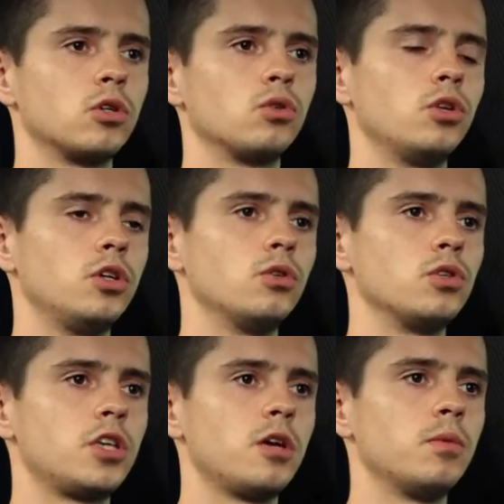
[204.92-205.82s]
выбор той или
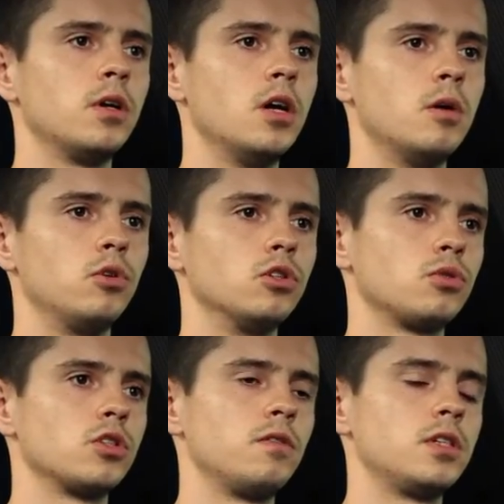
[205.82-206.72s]
иной схемы
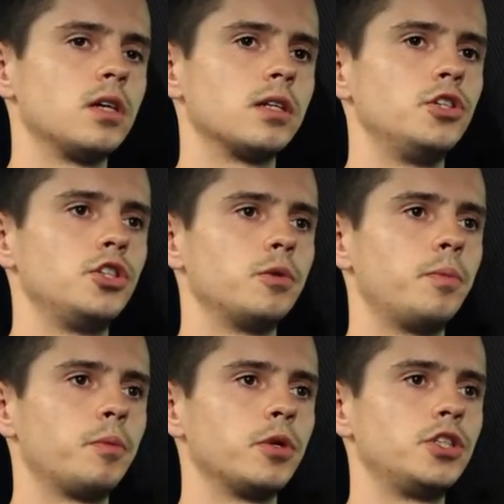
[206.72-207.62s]
полностью зависел от личных
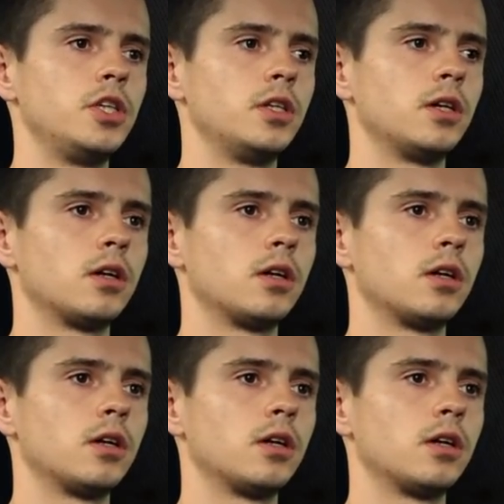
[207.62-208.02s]
предпочтений